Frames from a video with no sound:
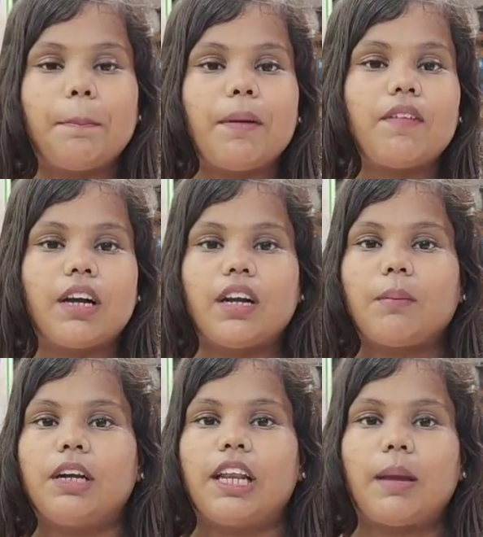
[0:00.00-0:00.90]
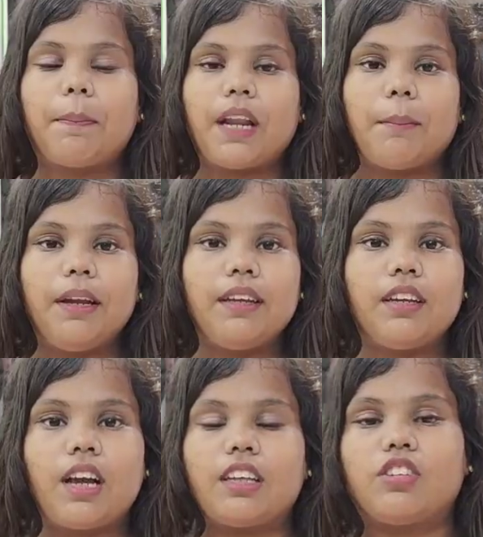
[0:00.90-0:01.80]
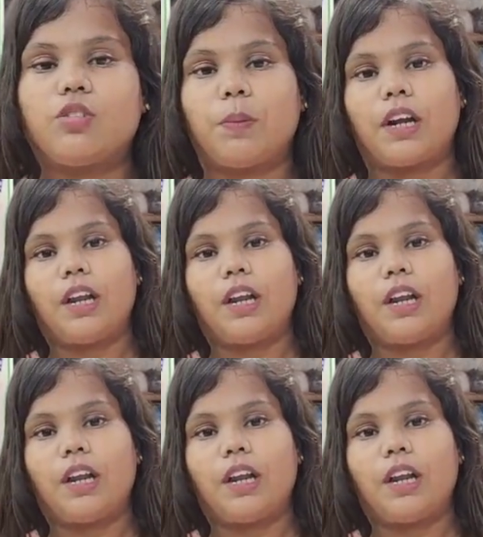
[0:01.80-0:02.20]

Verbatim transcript: இப்போ வாங்க நம்ம டிலே பண்ணாமல் கலெக்ஷன்ஸ்